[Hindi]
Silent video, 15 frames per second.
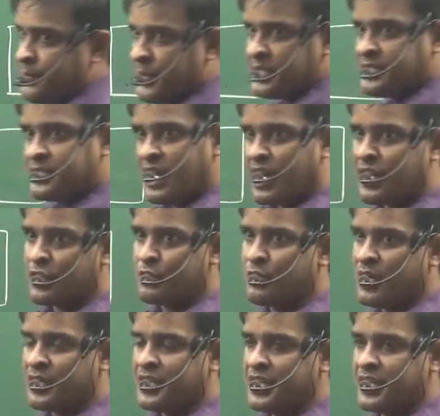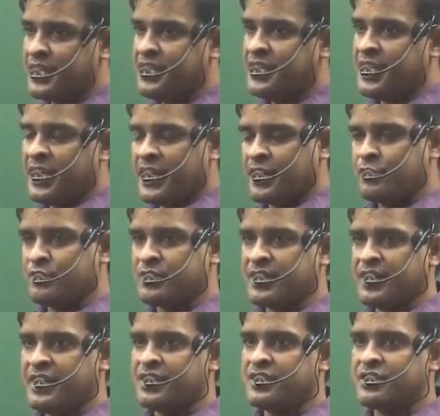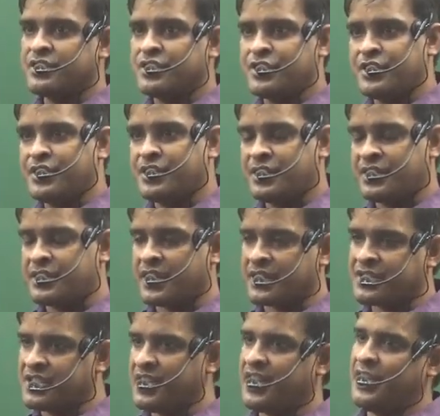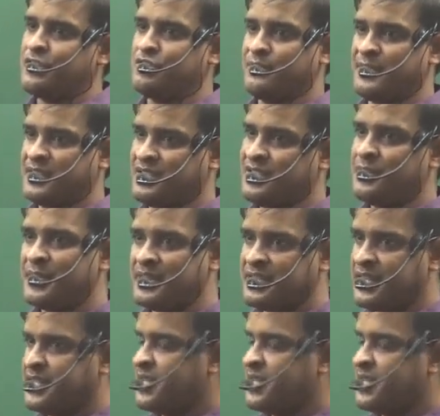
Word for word: बस ध्यान रखूँगा कि कहीं ये एक दूसरे के स्ट्रक्चर आइसोमर्स नहीं बन जाए